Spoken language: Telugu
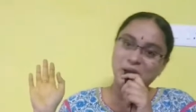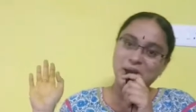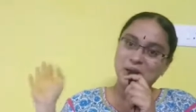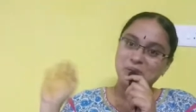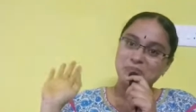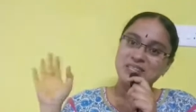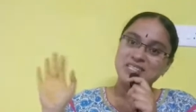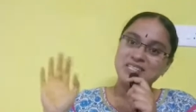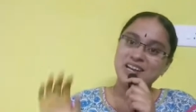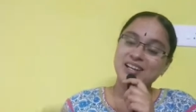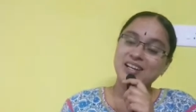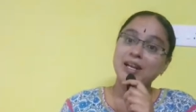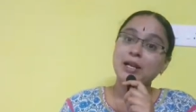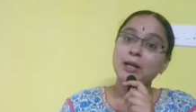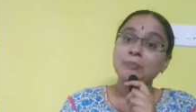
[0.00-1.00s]
కేటీబీ
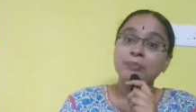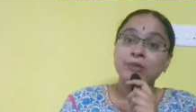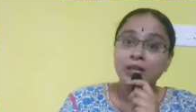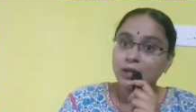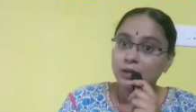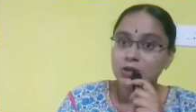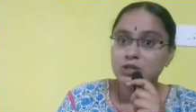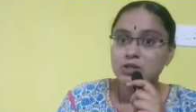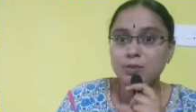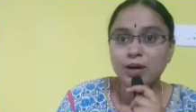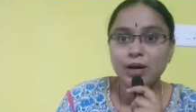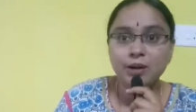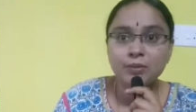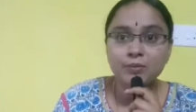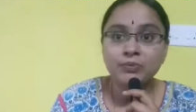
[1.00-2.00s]
ఛానల్ ఈరోజు
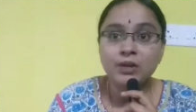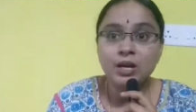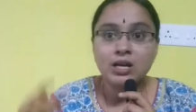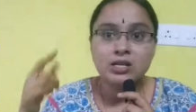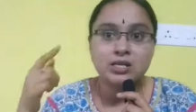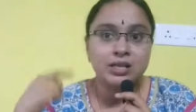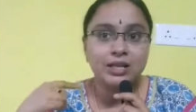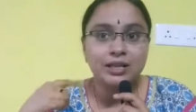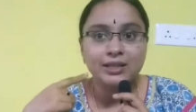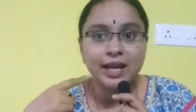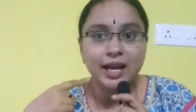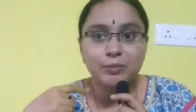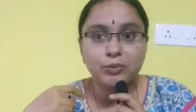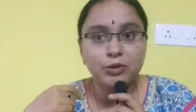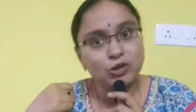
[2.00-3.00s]
మనం స్కిన్
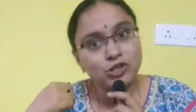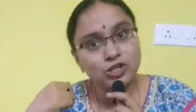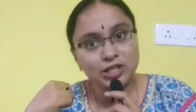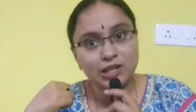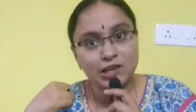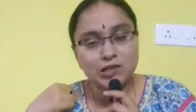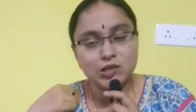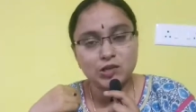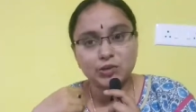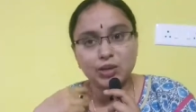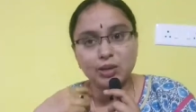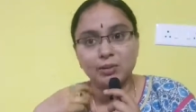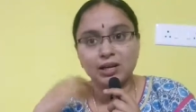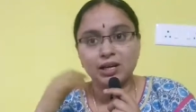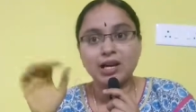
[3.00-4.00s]
టైప్ గురించి
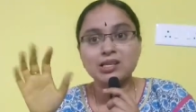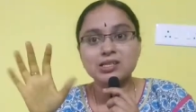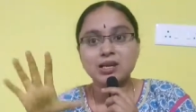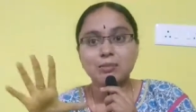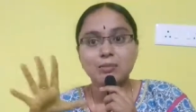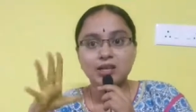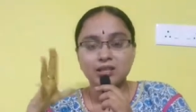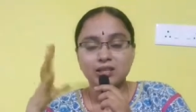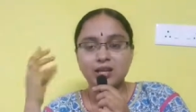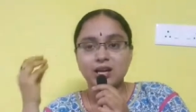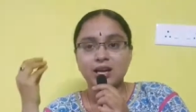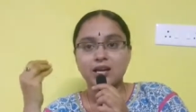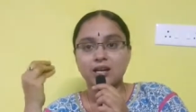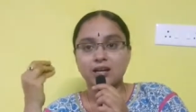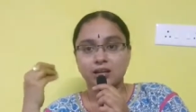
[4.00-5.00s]
తెలుసుకుందామండి అసలు మనది
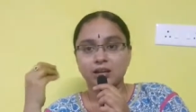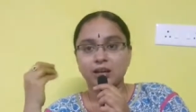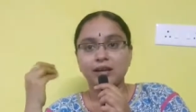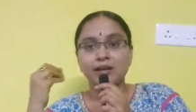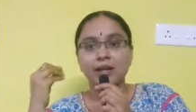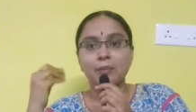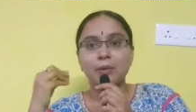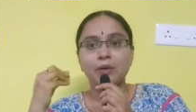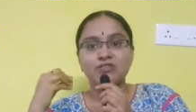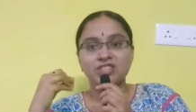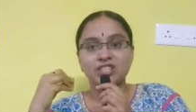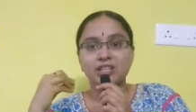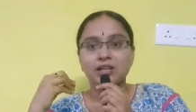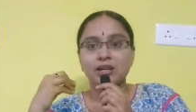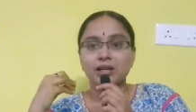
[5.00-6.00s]
ఏ ఏ టైప్ ఆఫ్
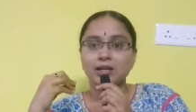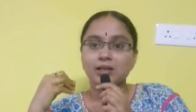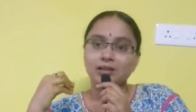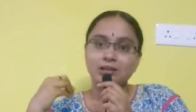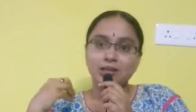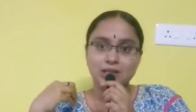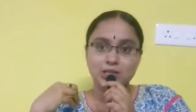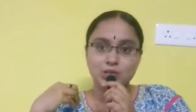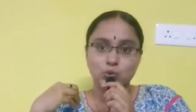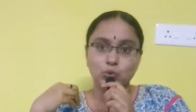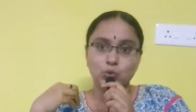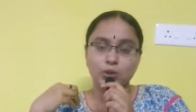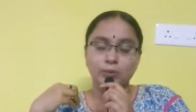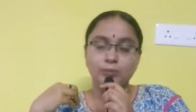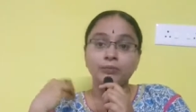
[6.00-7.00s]
స్కిన్ అన్నది
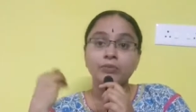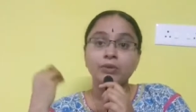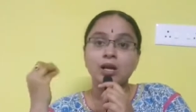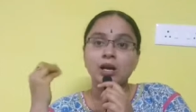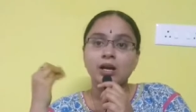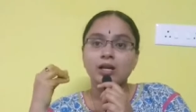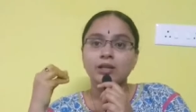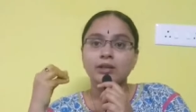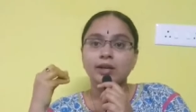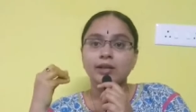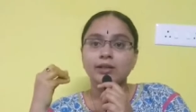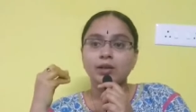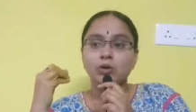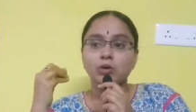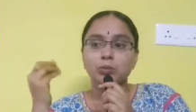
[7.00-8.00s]
తెలుసుకుందాం
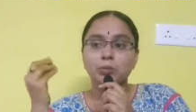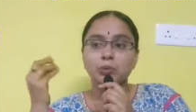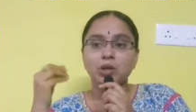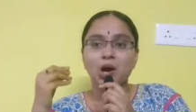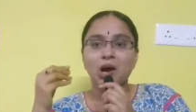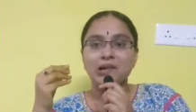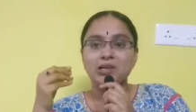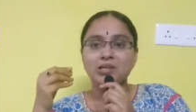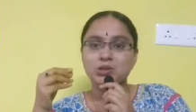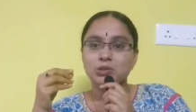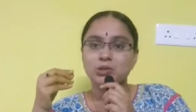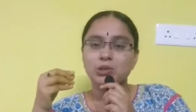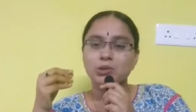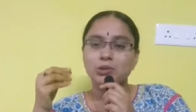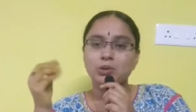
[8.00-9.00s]
ఎందుకంటే కొంతమంది ఆయిల్
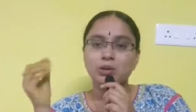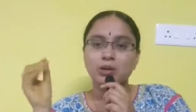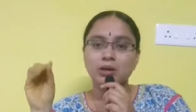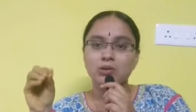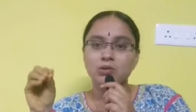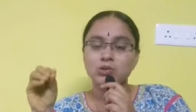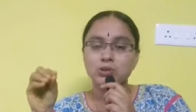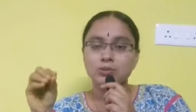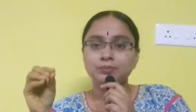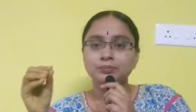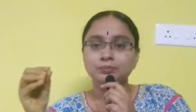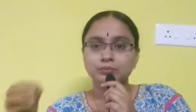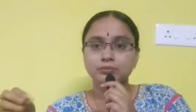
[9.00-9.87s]
స్కిన్ నుండి కూడా కొంచెం